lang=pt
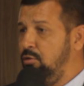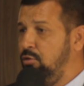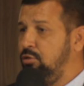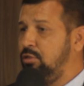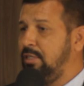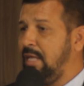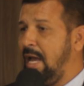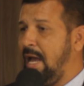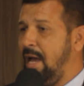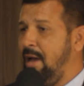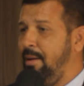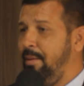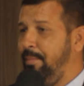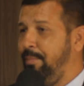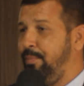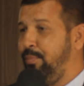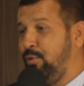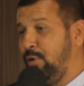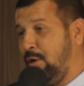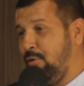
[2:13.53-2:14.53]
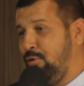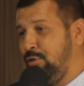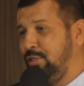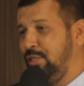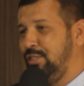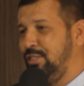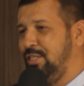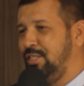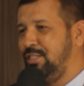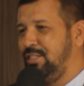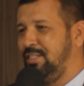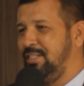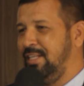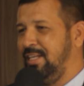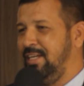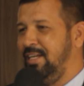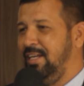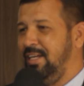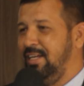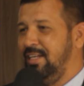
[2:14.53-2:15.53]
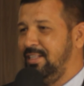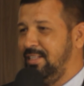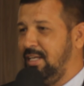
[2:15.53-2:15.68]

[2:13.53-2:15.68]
lutar por onde a gente né,